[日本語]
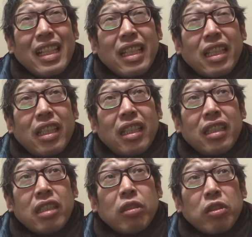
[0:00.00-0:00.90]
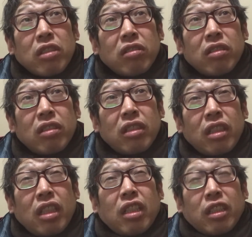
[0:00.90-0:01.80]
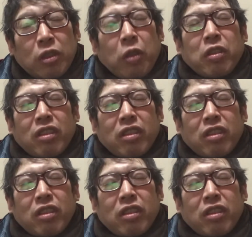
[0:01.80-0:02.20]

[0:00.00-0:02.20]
えー、何言おうとしたのそ